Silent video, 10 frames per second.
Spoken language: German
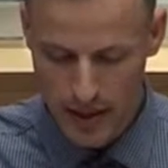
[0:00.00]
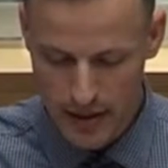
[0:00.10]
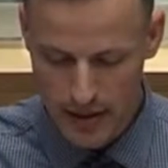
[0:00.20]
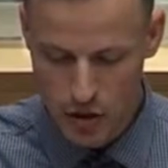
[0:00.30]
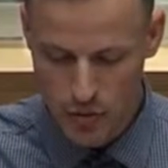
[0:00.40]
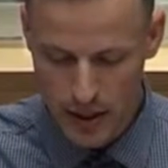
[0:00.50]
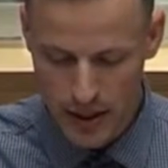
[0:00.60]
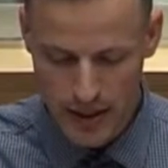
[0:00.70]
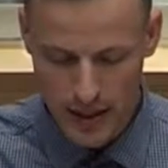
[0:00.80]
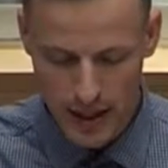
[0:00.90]
Das
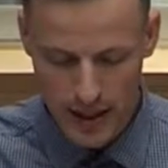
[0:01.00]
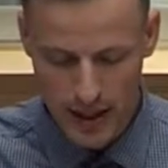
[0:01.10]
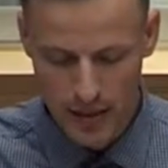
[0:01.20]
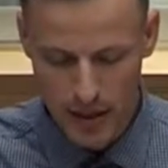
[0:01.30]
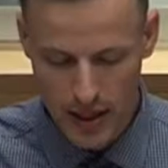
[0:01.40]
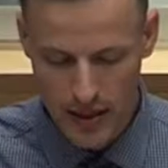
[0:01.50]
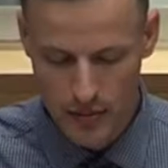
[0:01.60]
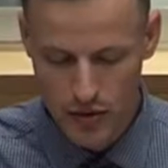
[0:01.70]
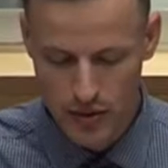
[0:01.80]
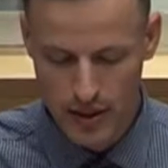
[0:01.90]
entspricht gerade einmal
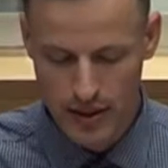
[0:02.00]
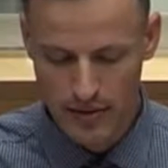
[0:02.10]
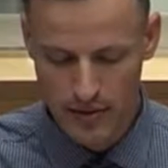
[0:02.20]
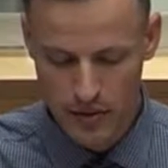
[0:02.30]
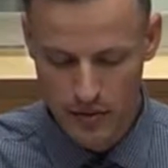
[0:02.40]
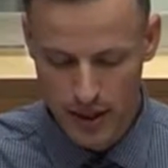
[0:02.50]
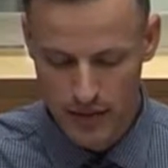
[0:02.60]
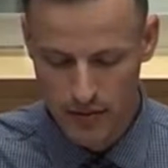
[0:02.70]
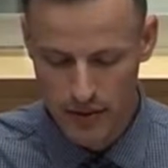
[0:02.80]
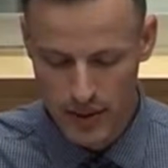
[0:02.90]
einem
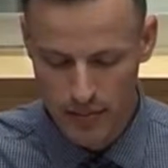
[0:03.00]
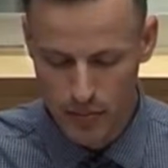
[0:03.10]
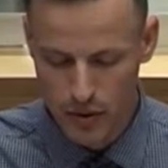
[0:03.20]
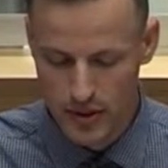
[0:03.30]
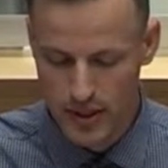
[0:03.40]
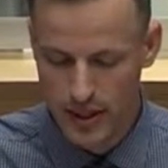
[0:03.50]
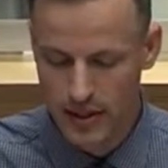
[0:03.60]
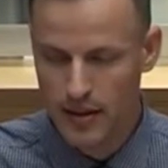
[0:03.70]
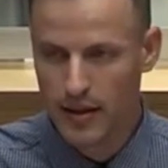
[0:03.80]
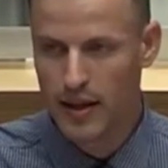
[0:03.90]
Zuwachs von 7
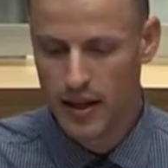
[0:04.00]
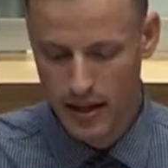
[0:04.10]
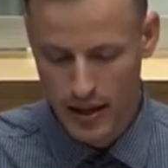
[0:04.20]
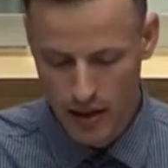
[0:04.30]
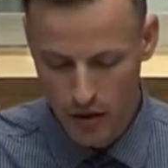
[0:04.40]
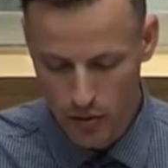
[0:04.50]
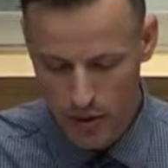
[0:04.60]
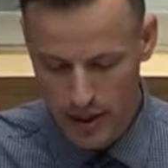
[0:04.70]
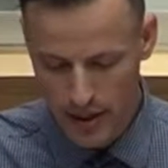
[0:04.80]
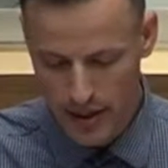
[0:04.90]
Prozent
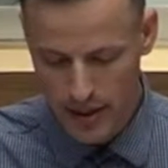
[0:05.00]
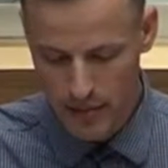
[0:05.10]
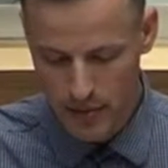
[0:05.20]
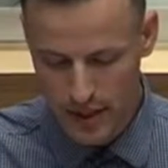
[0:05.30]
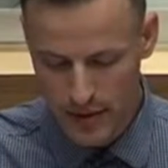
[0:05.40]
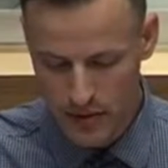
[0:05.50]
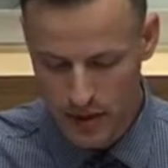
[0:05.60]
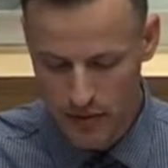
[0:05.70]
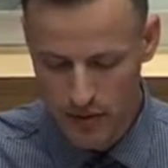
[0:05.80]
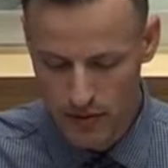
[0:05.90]
gegenüber den knapp
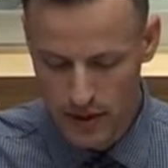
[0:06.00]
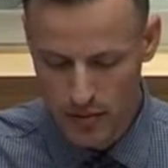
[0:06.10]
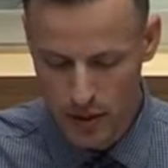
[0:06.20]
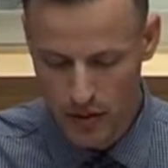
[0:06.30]
650